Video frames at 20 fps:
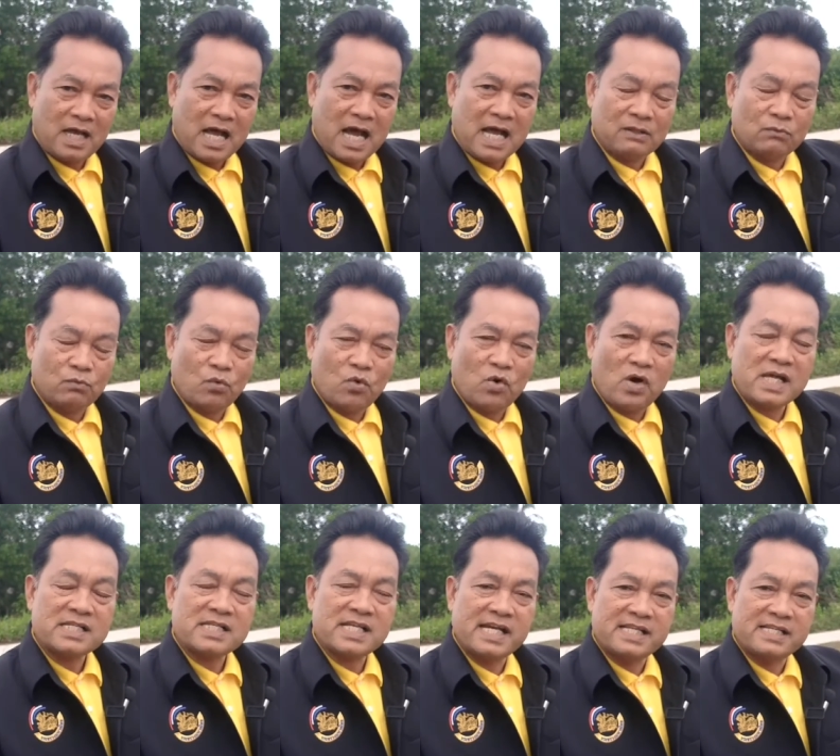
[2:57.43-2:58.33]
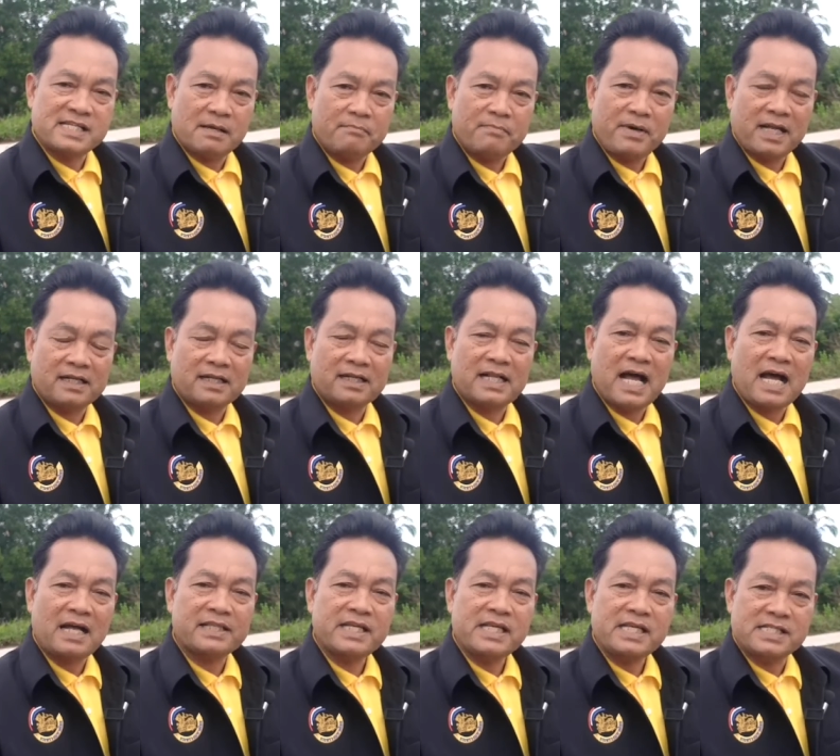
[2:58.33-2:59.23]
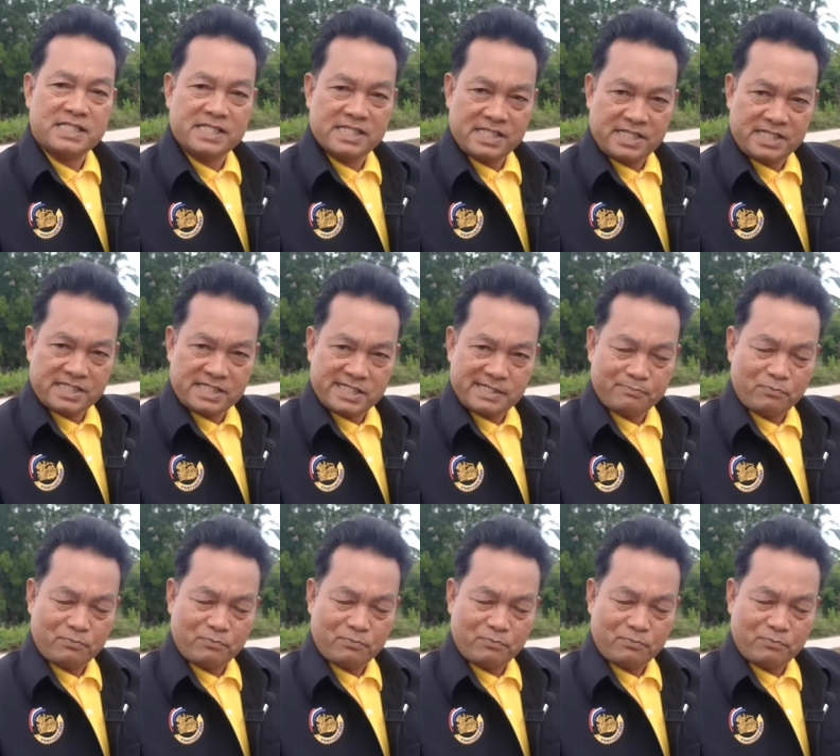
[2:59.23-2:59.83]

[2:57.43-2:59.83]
งานหัวชัยสัมพันธ์ครั้งที่